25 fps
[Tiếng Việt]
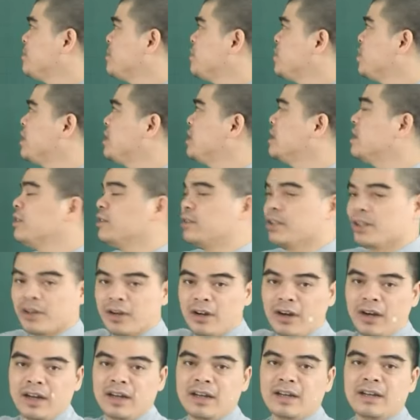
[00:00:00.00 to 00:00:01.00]
cho những người tuổi
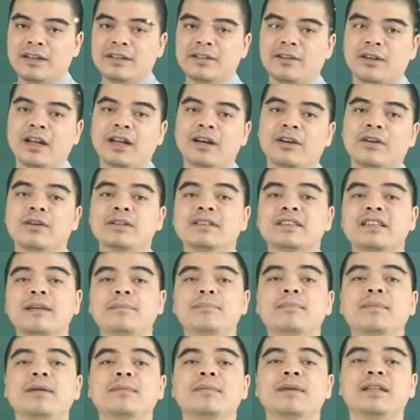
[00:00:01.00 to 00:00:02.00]
ngọ, đó là con
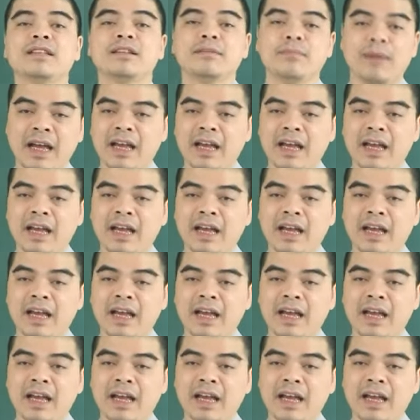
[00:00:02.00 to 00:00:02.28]
giáp may mắn thứ